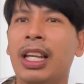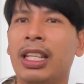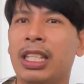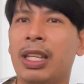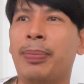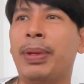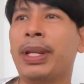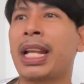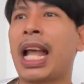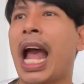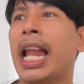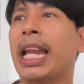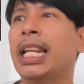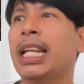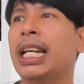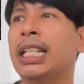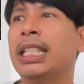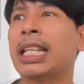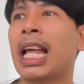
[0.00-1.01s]
จะเป็นการ
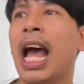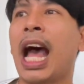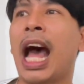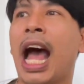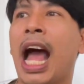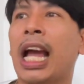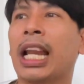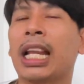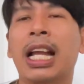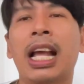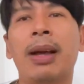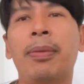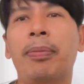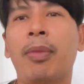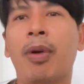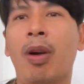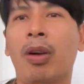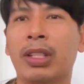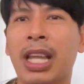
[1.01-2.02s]
เดินทางนะครับ
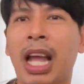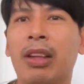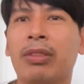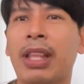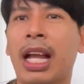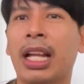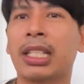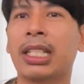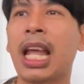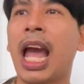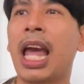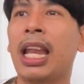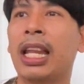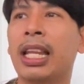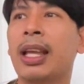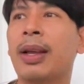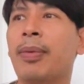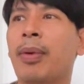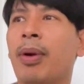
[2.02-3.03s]
ของชาวต่างชาติอะไร
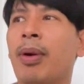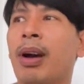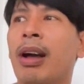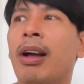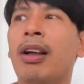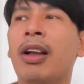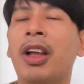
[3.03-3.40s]
เงี้ยเพราะว่า